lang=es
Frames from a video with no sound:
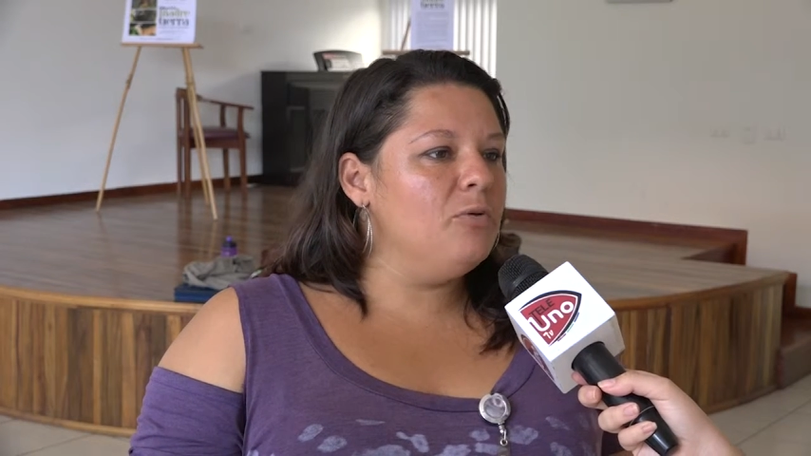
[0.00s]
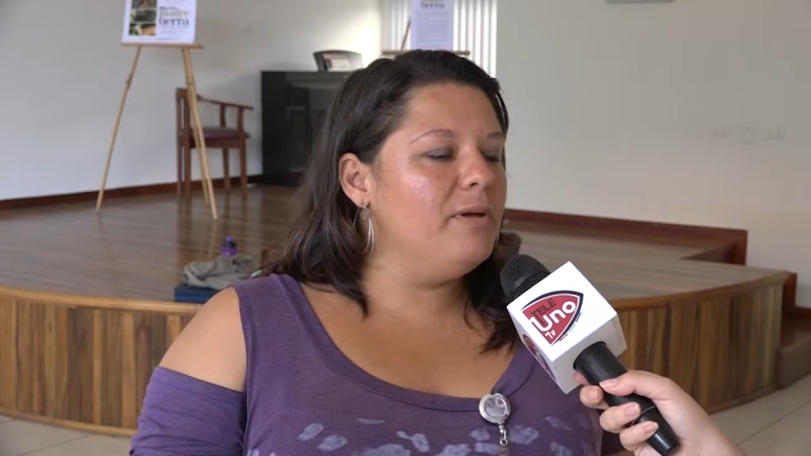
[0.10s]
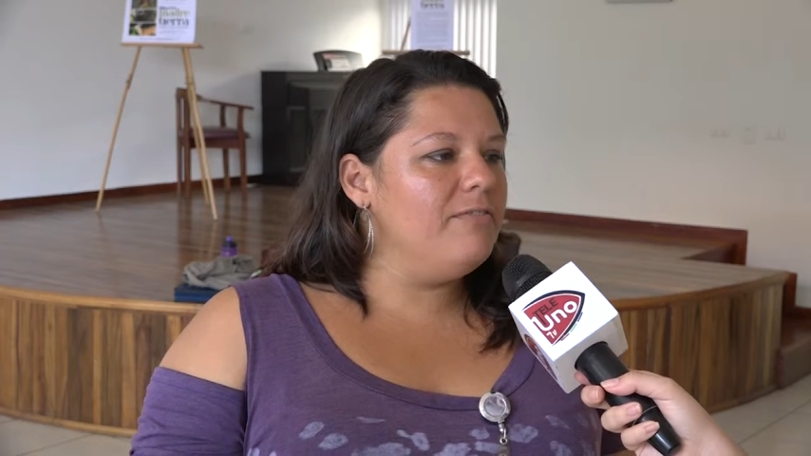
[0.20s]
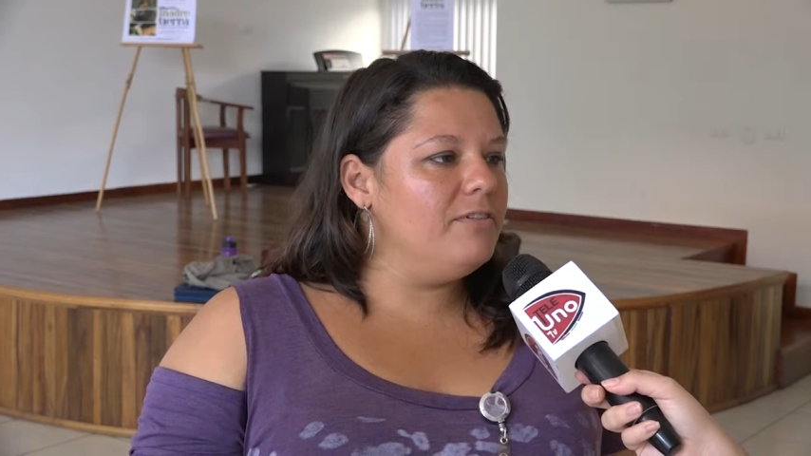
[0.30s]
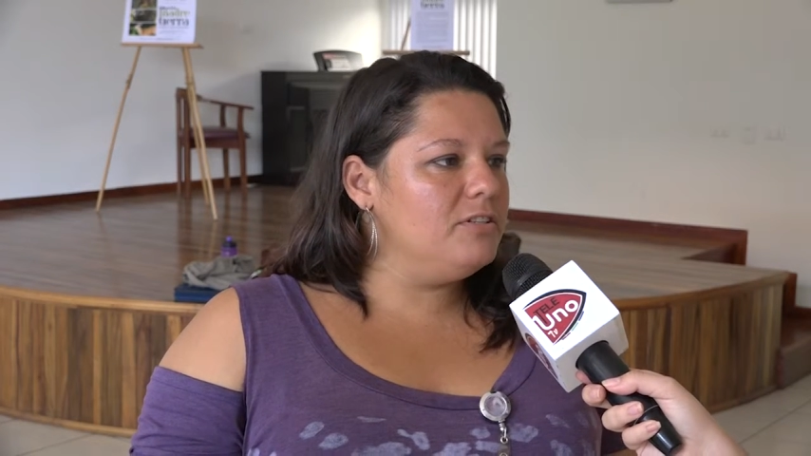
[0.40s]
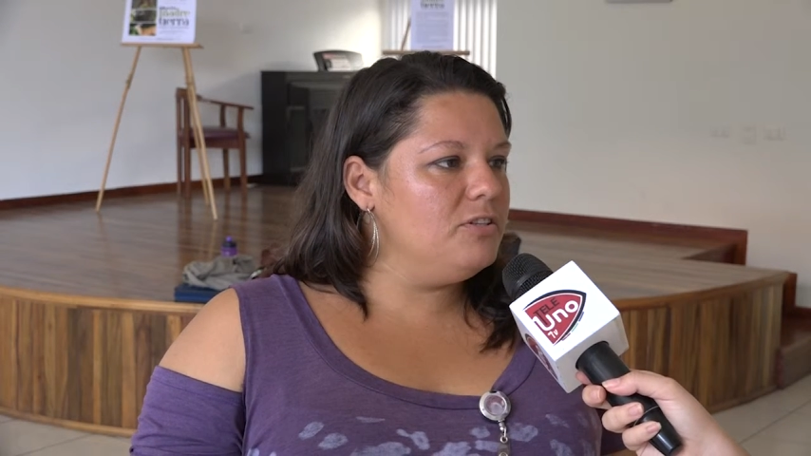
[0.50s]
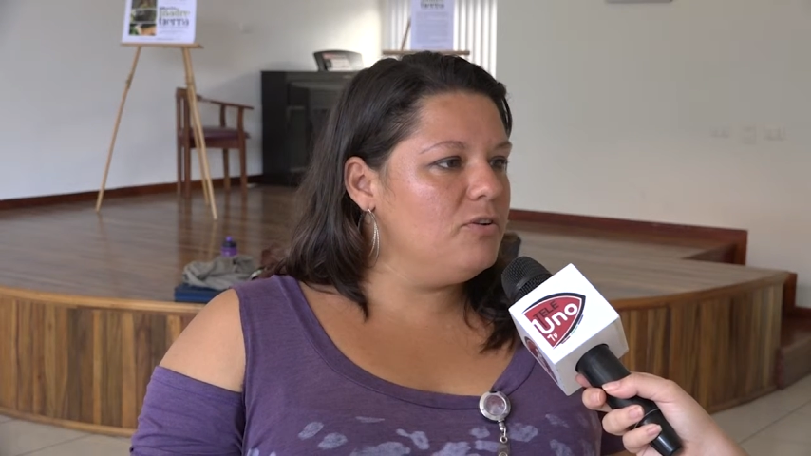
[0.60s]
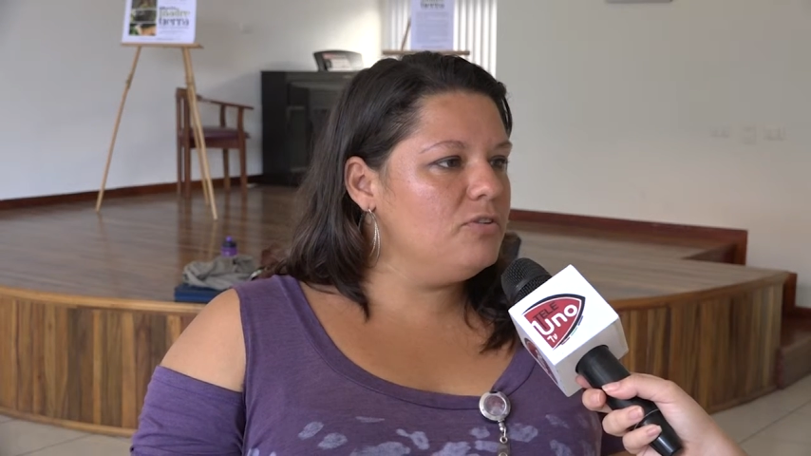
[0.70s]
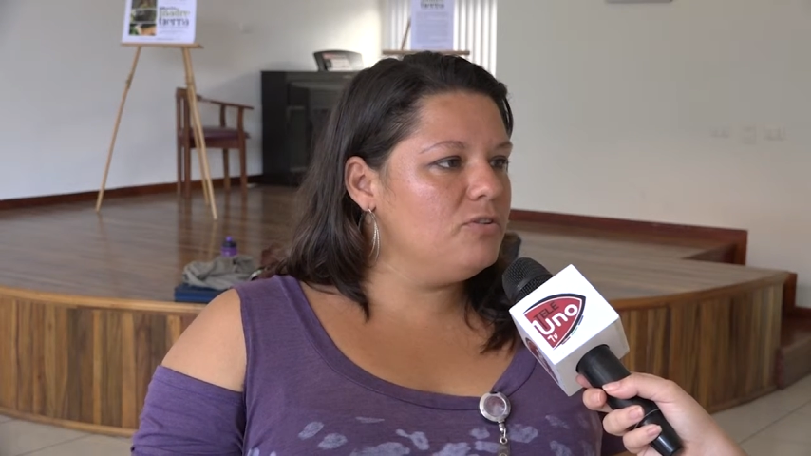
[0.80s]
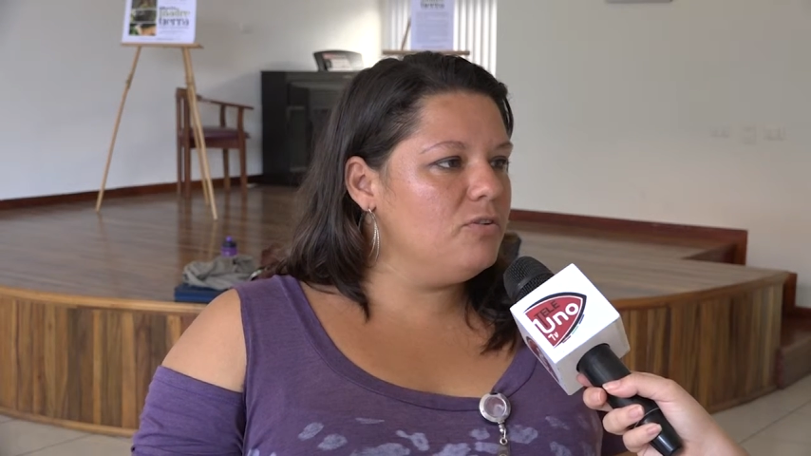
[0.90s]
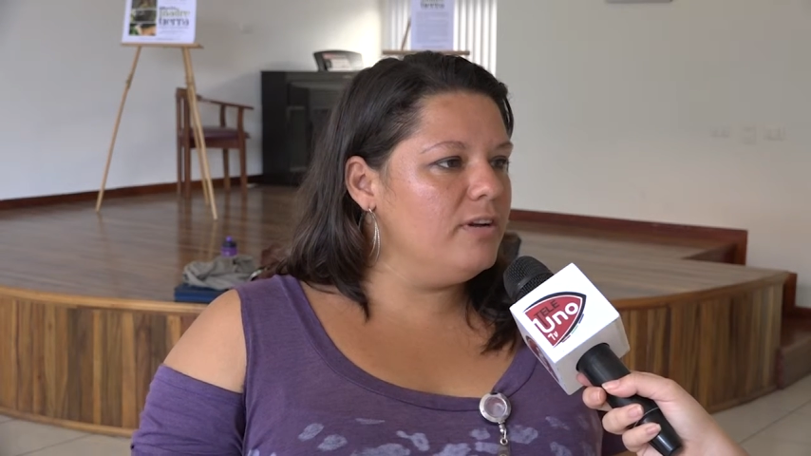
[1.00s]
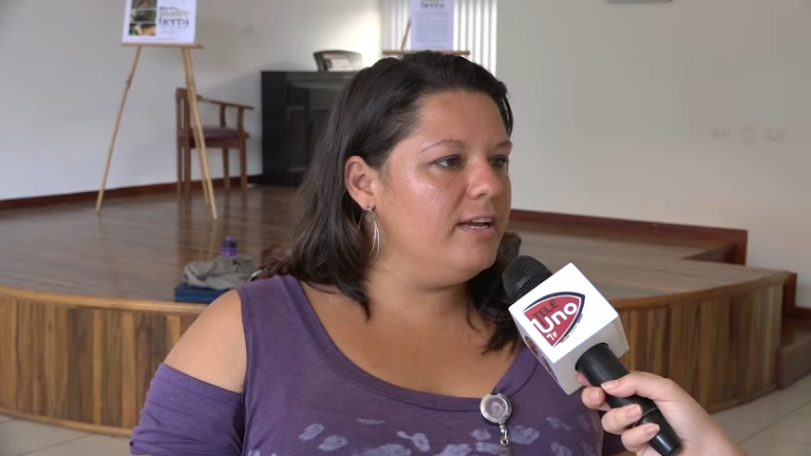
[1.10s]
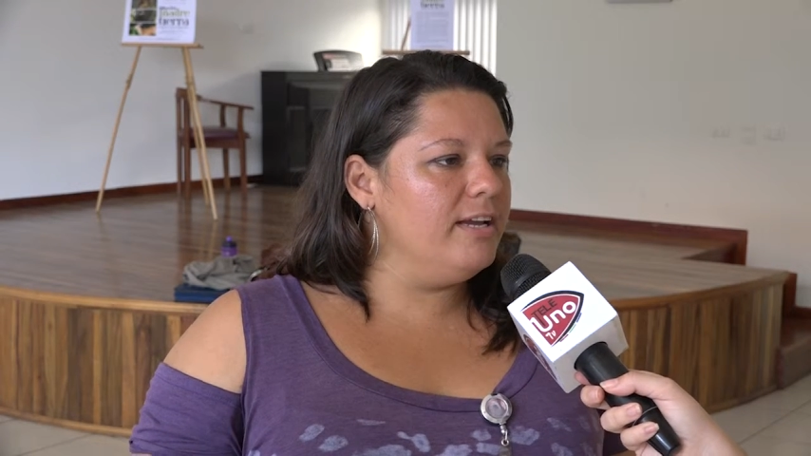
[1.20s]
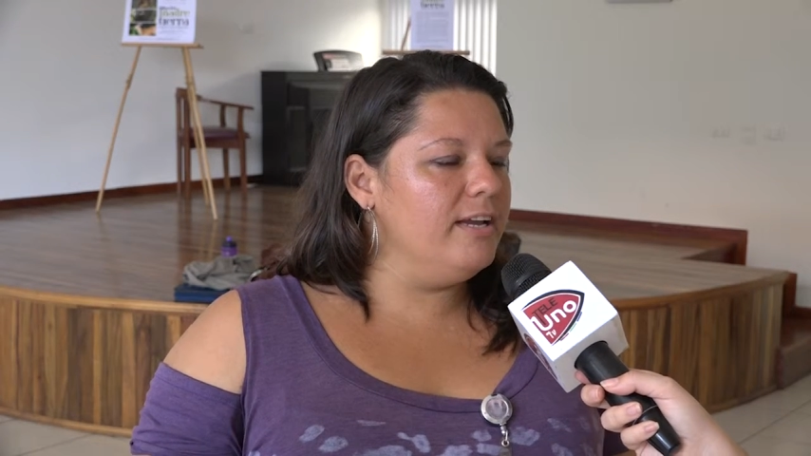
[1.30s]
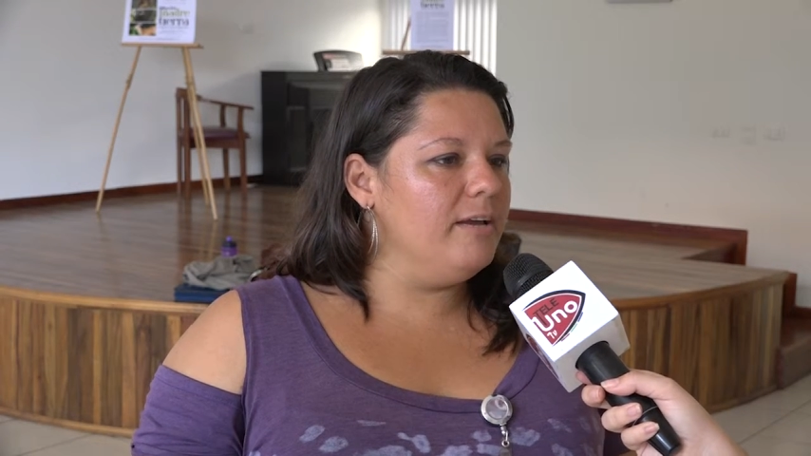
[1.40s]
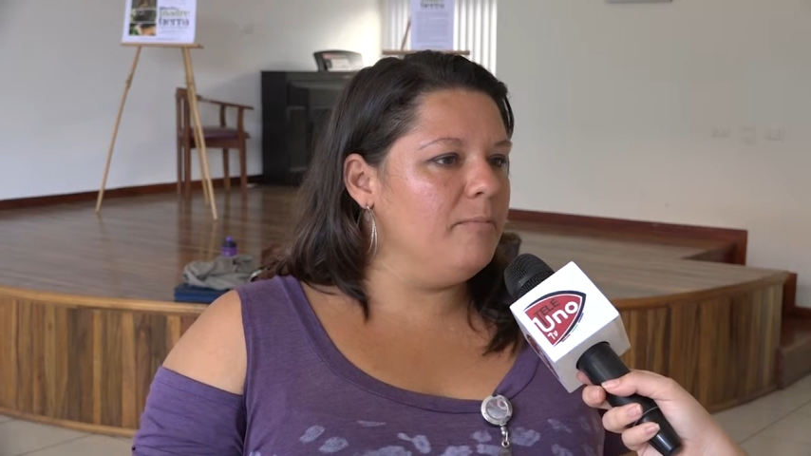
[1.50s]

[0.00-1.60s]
beneficioso eh,